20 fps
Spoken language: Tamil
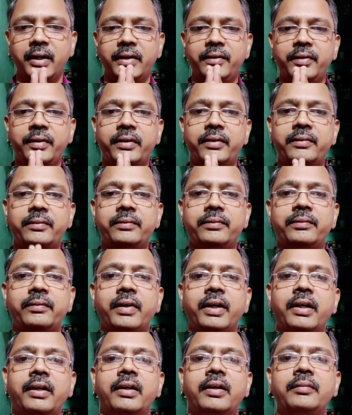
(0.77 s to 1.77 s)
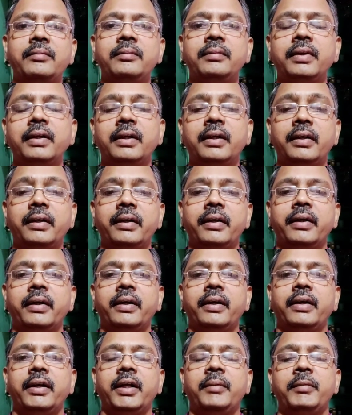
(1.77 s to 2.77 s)
அனைவருக்கும் வணக்கம்
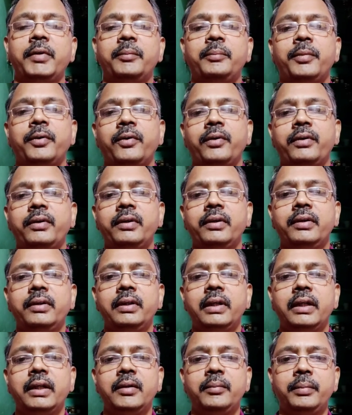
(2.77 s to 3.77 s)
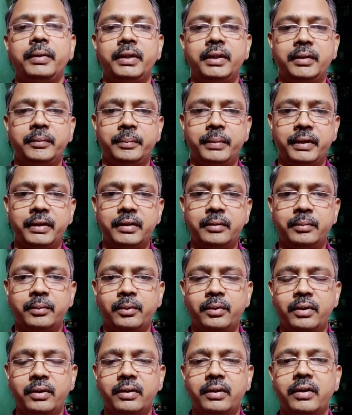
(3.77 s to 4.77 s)
நம்ம இப்போ வந்து எதை பற்றி பேச
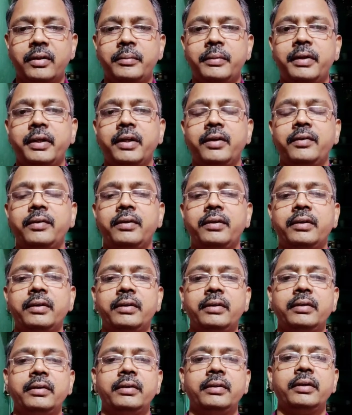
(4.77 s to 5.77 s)
போகிறேன் அப்படின்னா வந்து